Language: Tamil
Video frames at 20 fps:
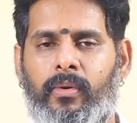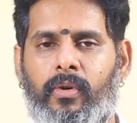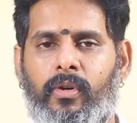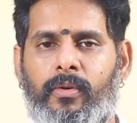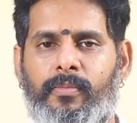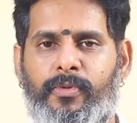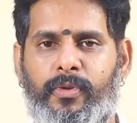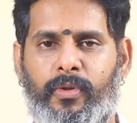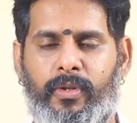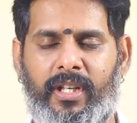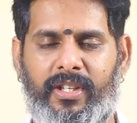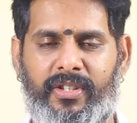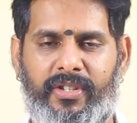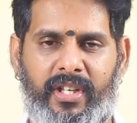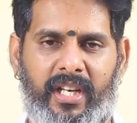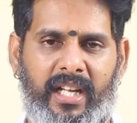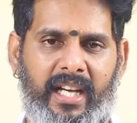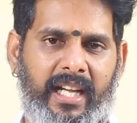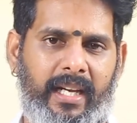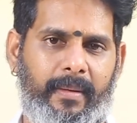ஓம்
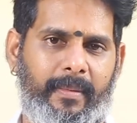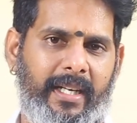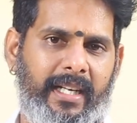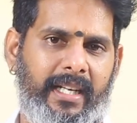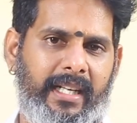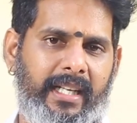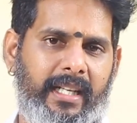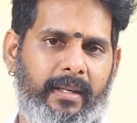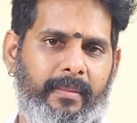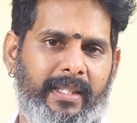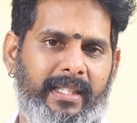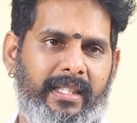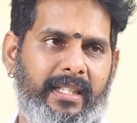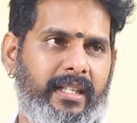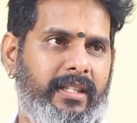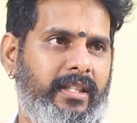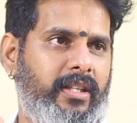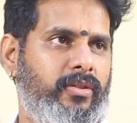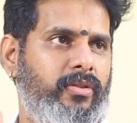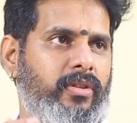சுதர்ஷனாய நமகங்கிற
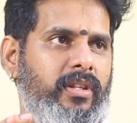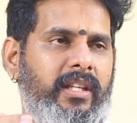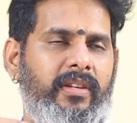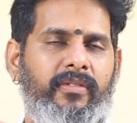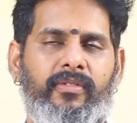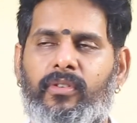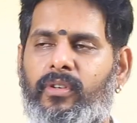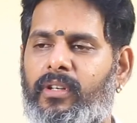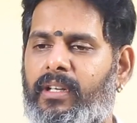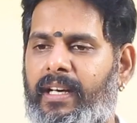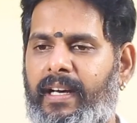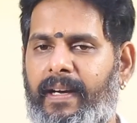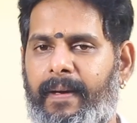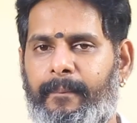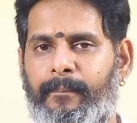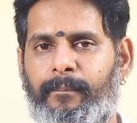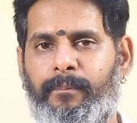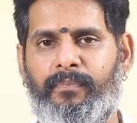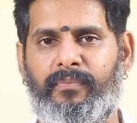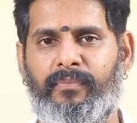மந்திரத்தை சொல்லி ஃபுல்லாக